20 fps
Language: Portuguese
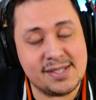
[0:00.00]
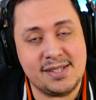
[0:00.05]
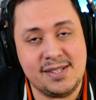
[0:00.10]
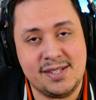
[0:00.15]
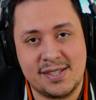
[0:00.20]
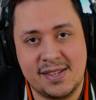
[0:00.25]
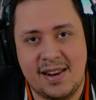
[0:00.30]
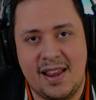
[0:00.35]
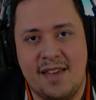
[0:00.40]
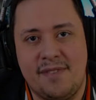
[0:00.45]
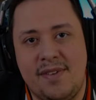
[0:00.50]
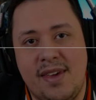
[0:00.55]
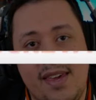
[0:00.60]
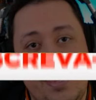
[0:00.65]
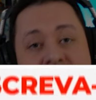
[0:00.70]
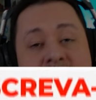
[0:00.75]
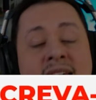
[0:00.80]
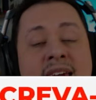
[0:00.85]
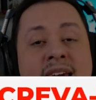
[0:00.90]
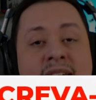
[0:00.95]
se inscreve
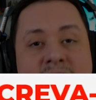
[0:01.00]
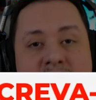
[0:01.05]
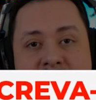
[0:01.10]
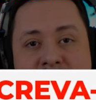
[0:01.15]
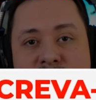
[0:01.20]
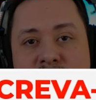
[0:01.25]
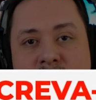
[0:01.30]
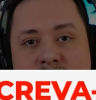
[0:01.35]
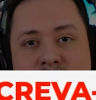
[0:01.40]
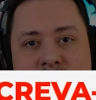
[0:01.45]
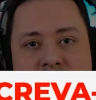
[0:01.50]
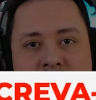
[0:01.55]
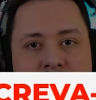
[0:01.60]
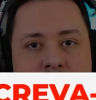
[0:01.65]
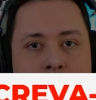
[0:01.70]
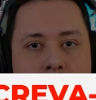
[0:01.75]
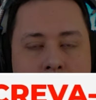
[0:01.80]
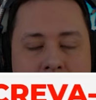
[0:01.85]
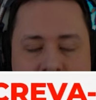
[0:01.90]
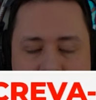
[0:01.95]
aí e ativa o
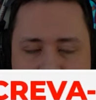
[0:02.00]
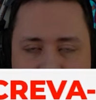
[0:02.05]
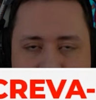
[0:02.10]
sininho pra